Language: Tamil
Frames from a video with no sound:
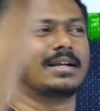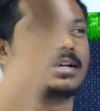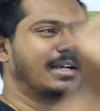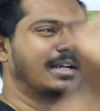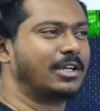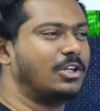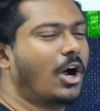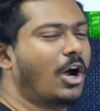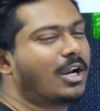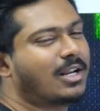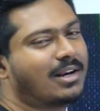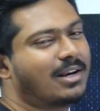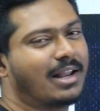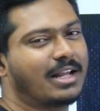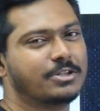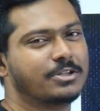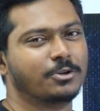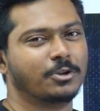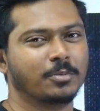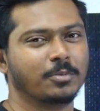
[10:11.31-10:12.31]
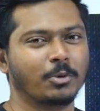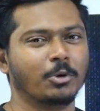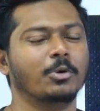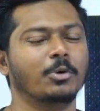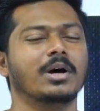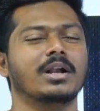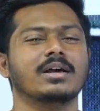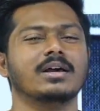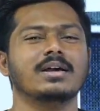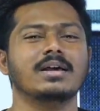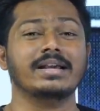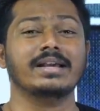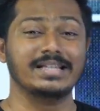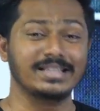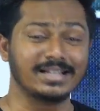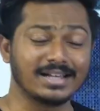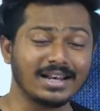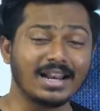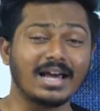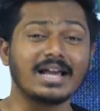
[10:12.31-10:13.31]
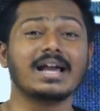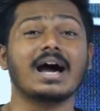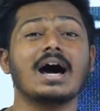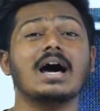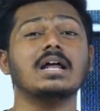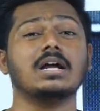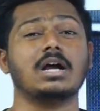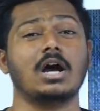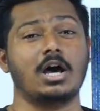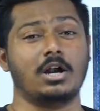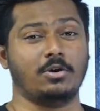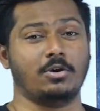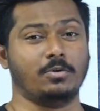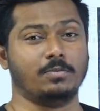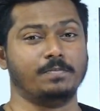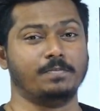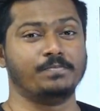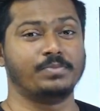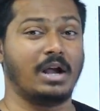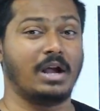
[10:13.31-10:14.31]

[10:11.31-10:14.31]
வந்து டாட்டட் லைன்ஸ் வந்து போடுவார் இதுக்கெல்லாம் யார் காரணம்